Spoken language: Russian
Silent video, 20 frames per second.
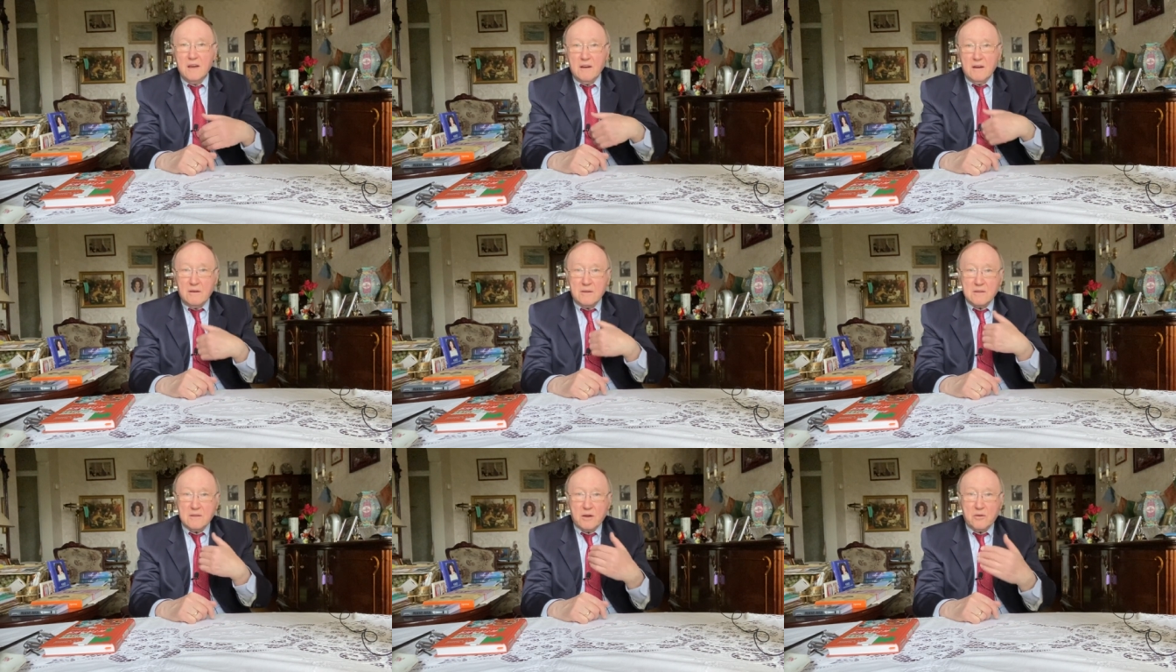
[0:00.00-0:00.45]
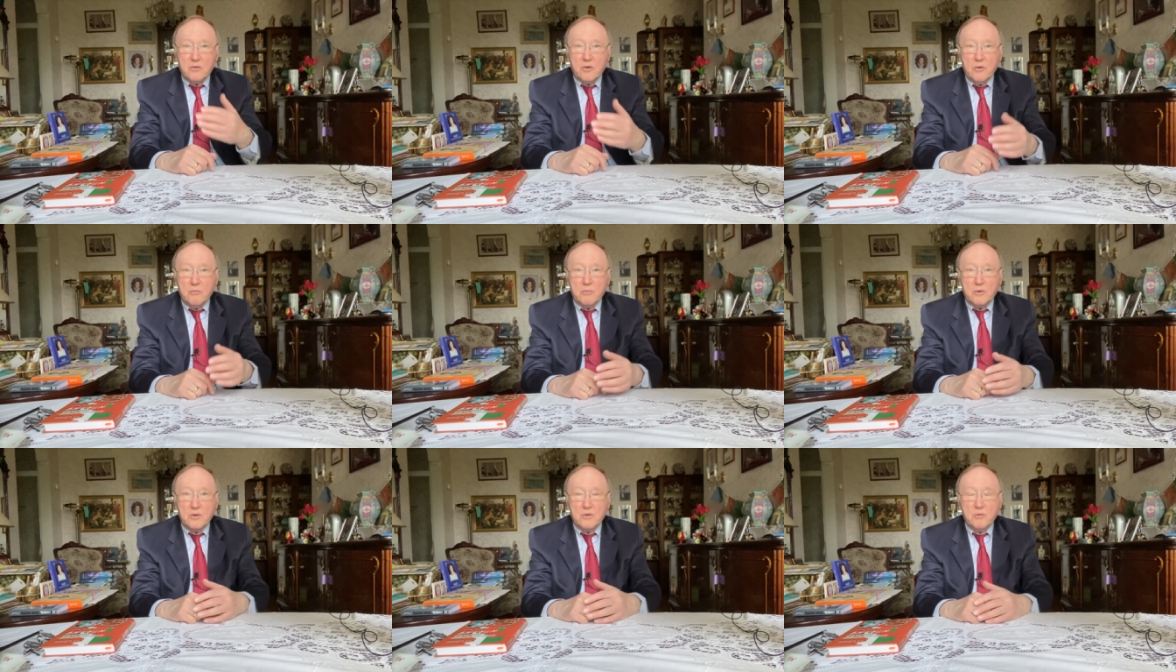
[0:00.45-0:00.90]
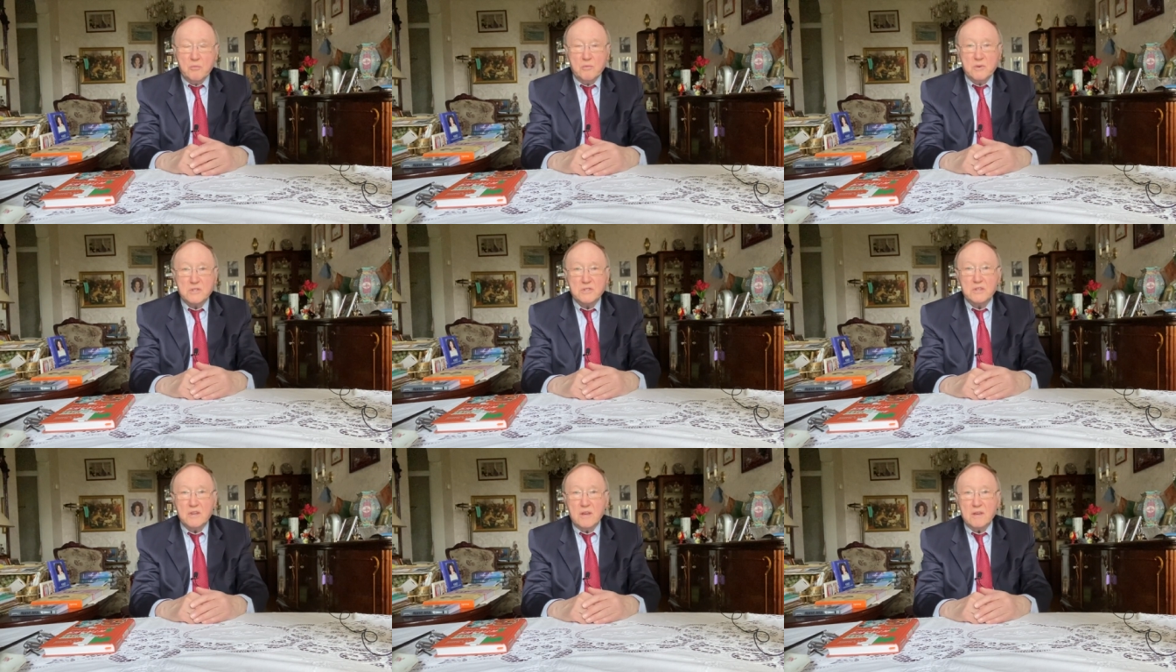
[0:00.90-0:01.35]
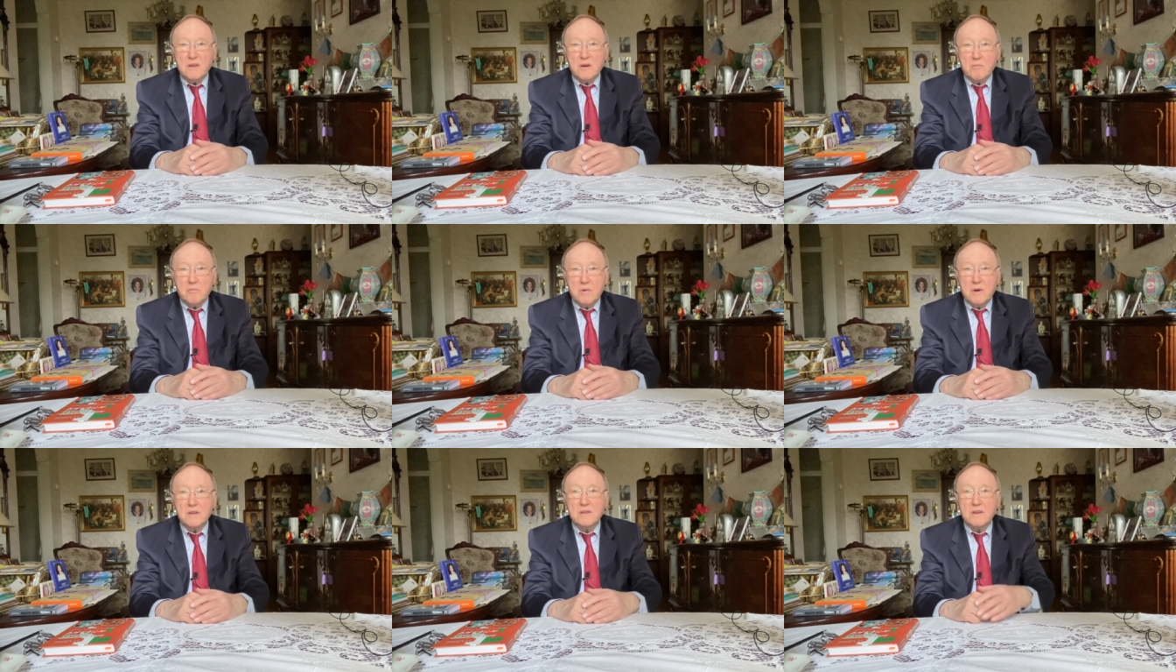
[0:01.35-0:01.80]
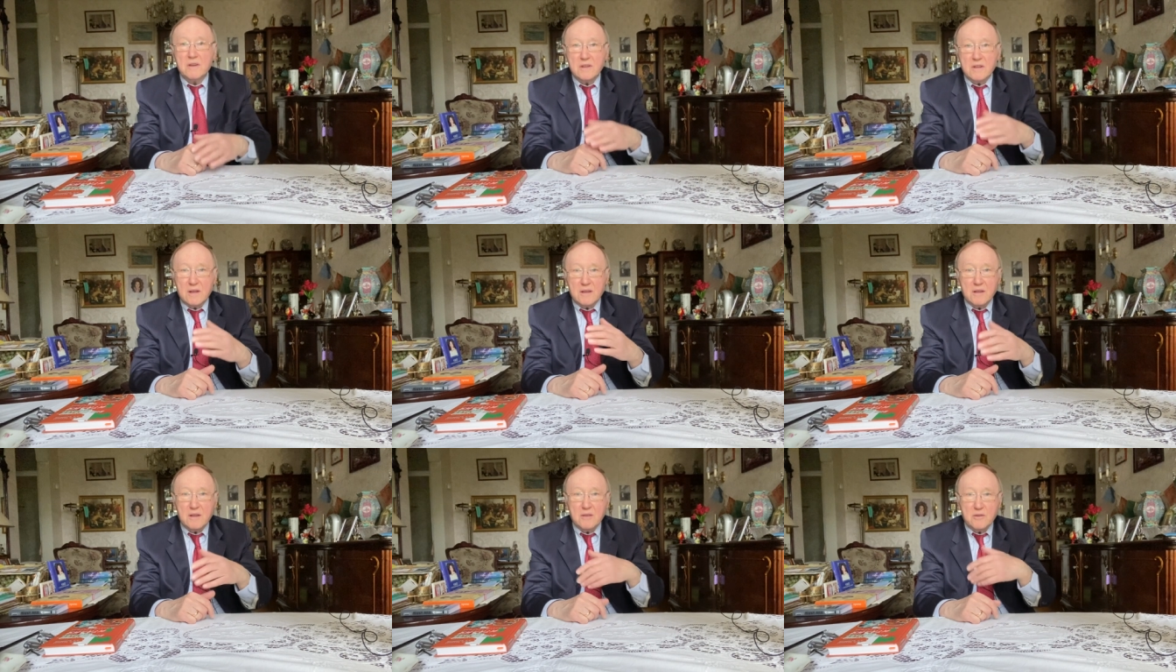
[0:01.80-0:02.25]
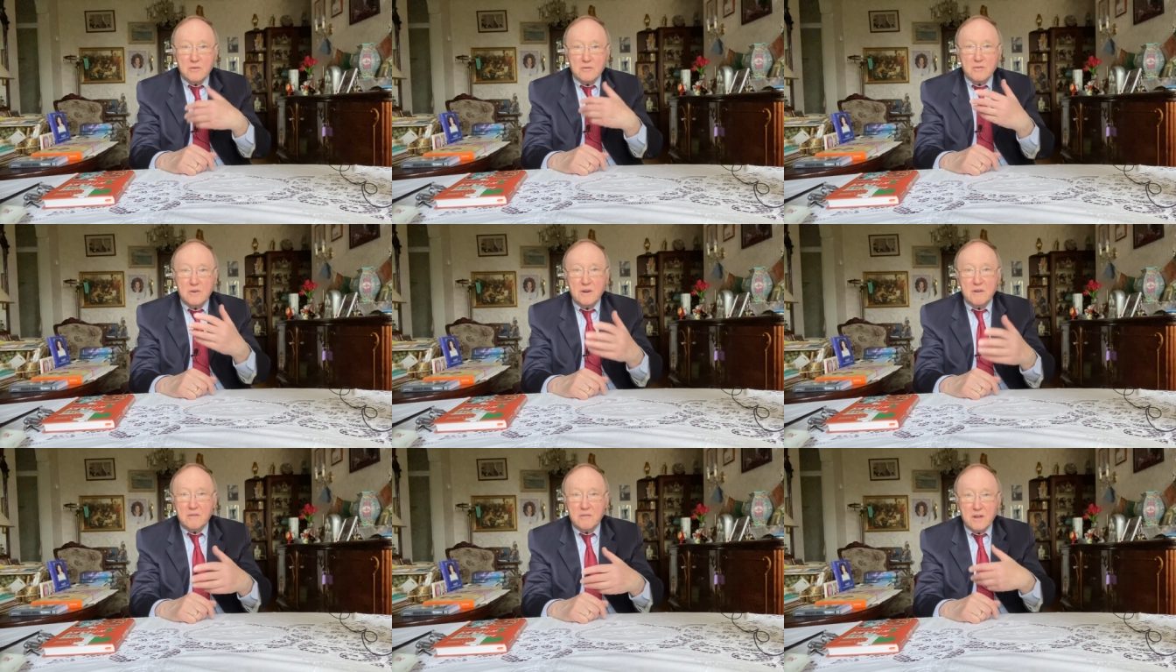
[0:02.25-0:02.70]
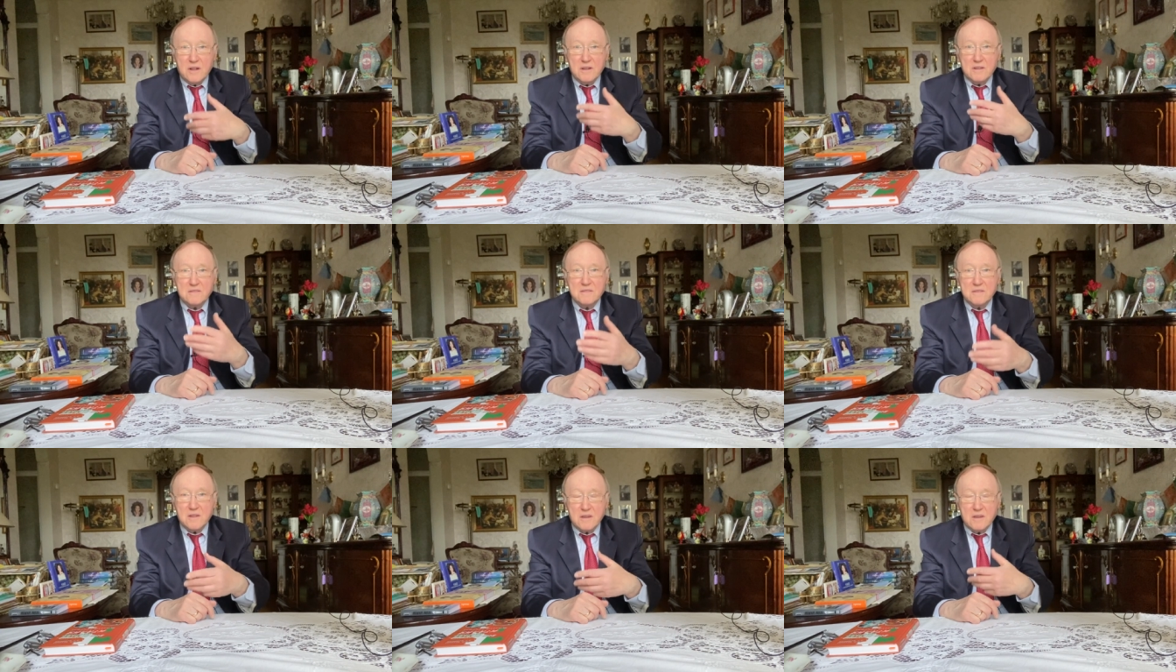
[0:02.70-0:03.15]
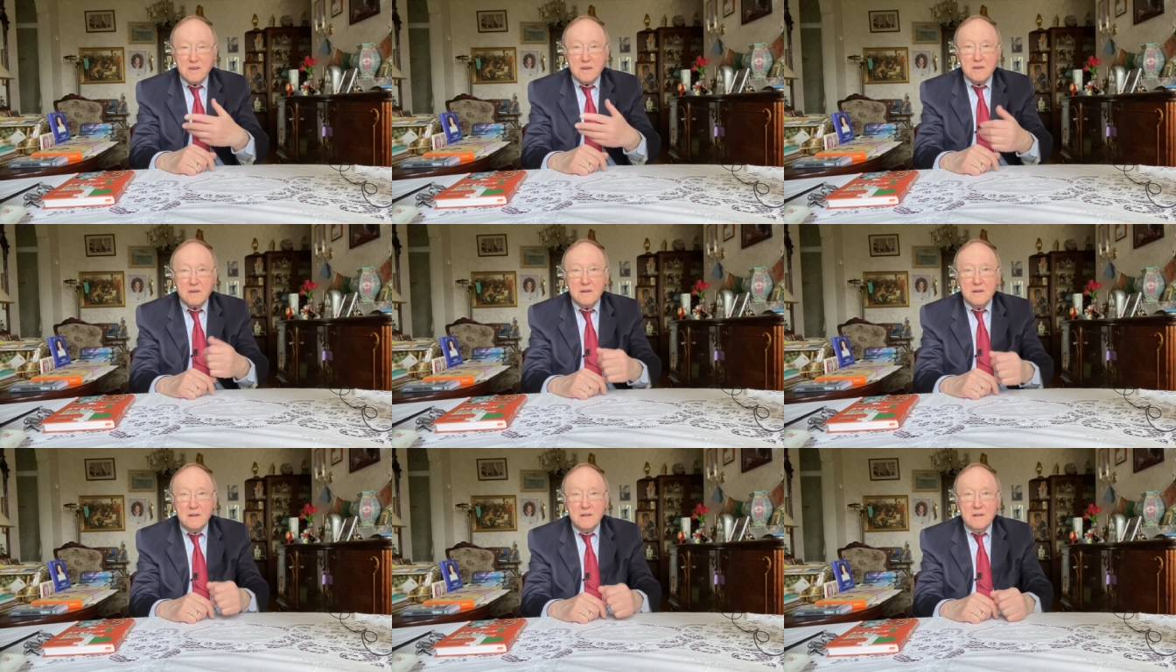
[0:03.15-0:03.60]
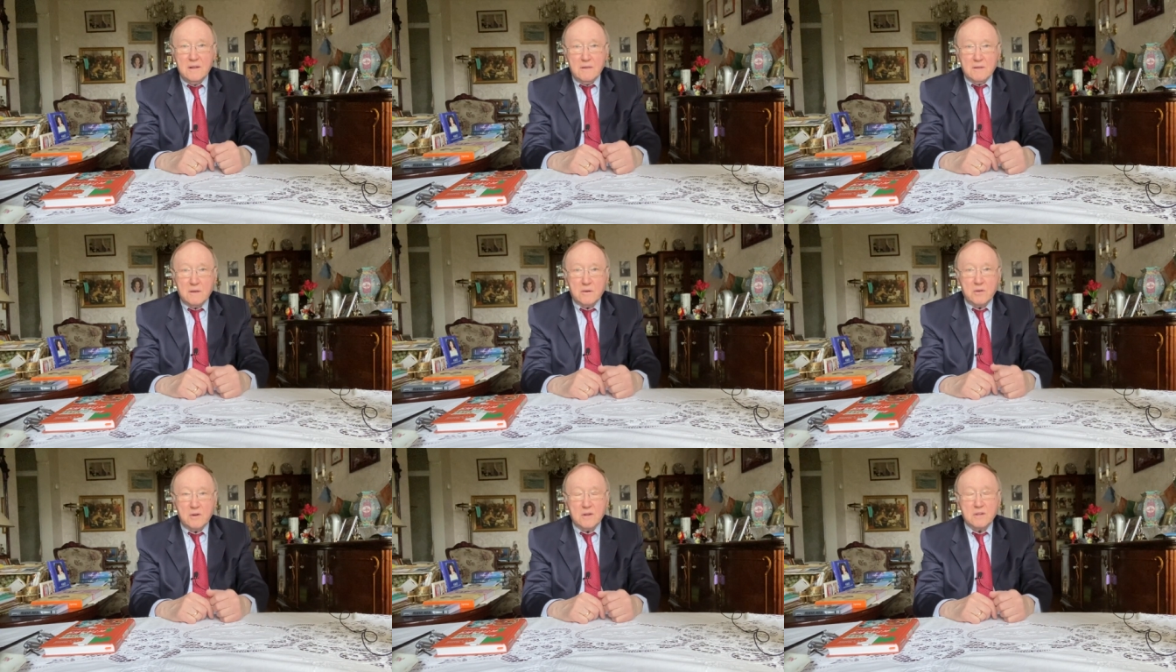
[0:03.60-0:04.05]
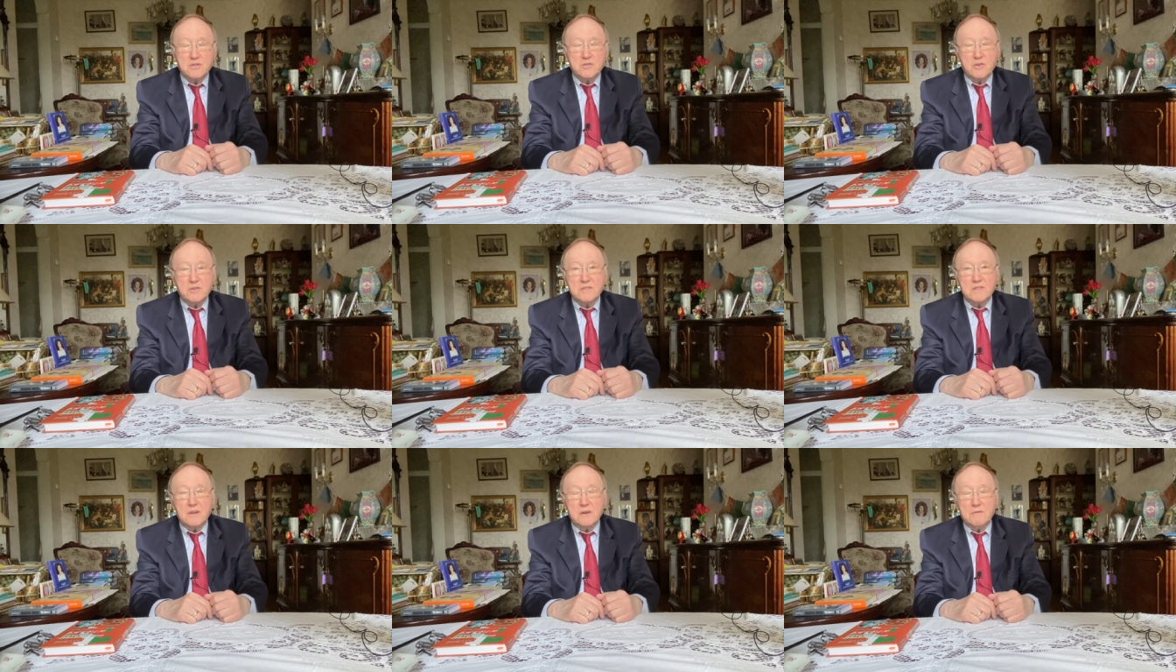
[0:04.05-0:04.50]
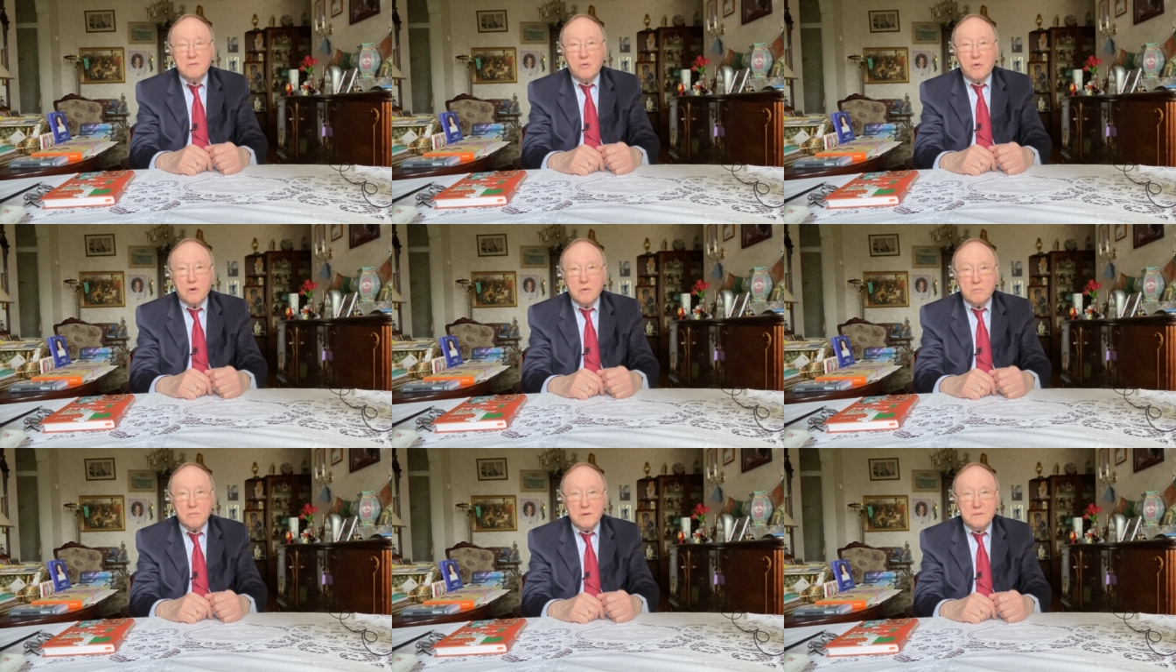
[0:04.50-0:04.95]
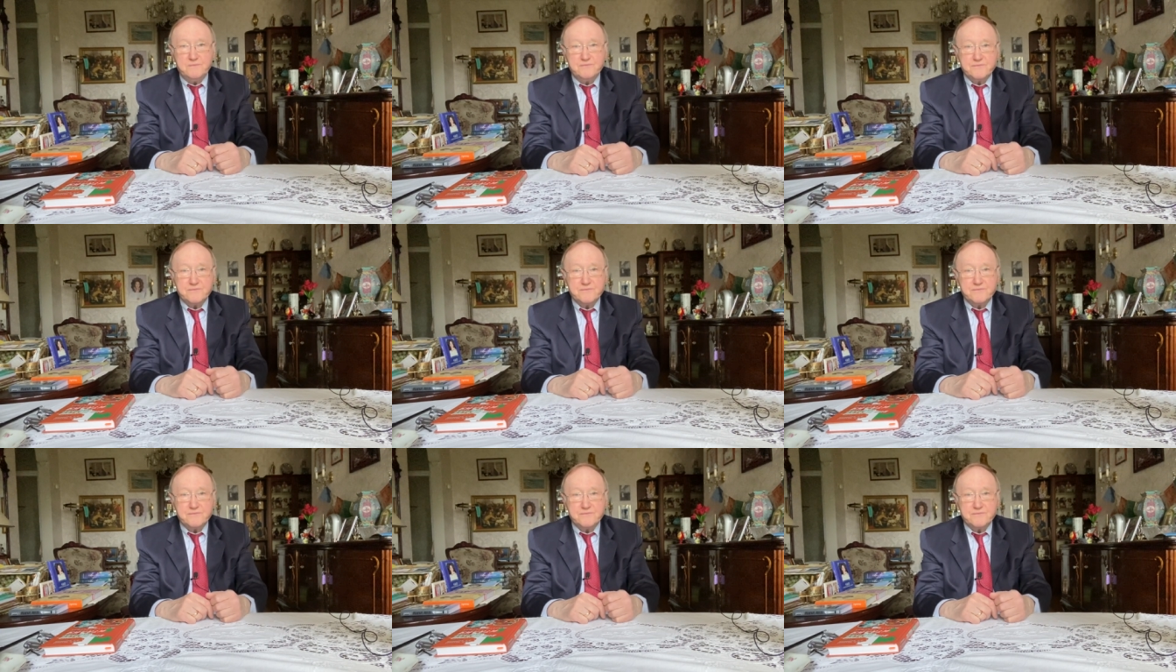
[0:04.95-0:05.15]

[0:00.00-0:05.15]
Вот такое предубеждение было, иногда оно выливалось в такие довольно жесткие формы